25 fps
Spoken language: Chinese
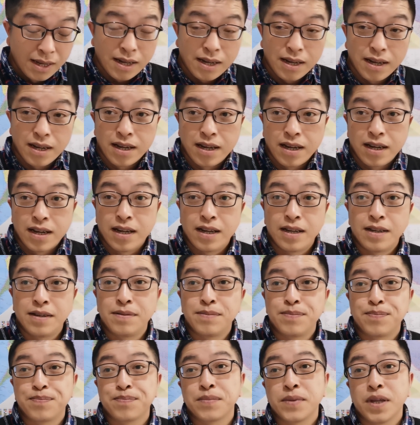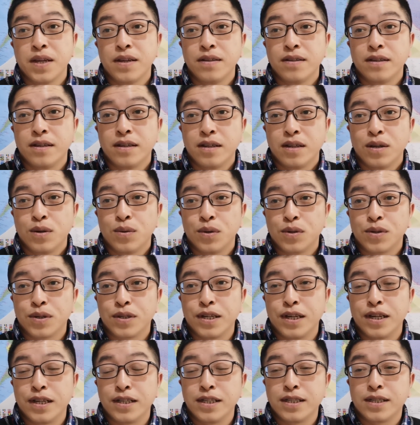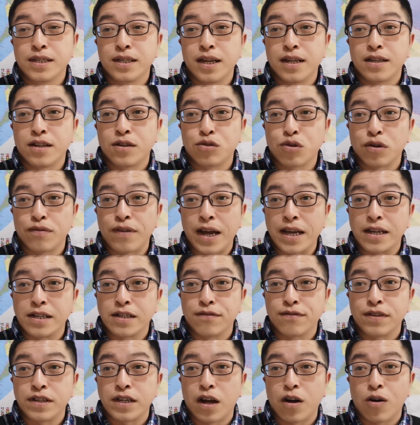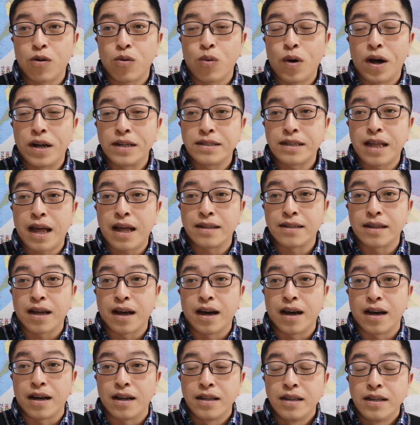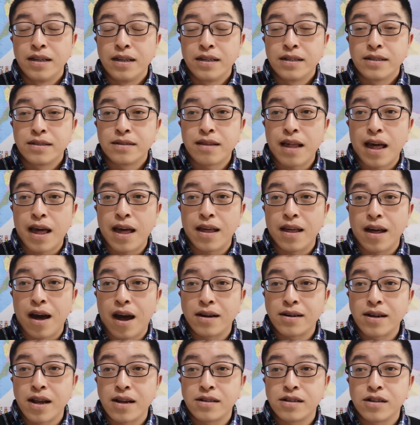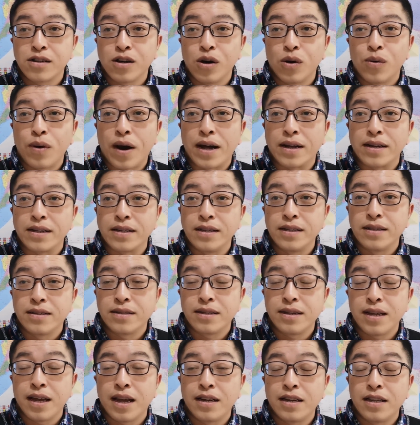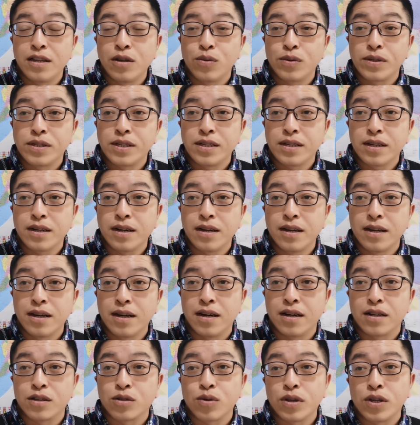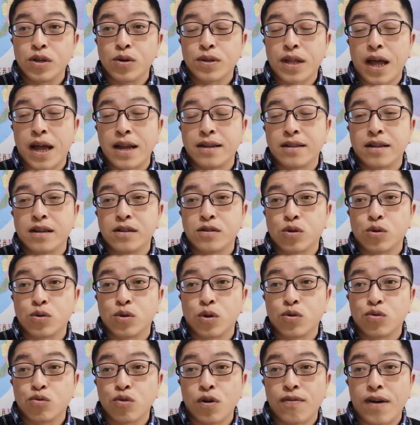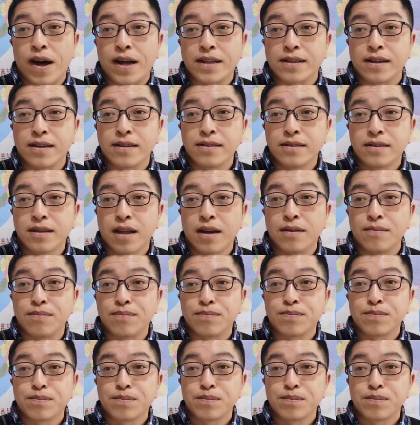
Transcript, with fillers: 啊，我觉得以色列的做法也是非常荒诞的啊。在二战之后啊，以色列利用希特勒对犹太人的种种做法等等，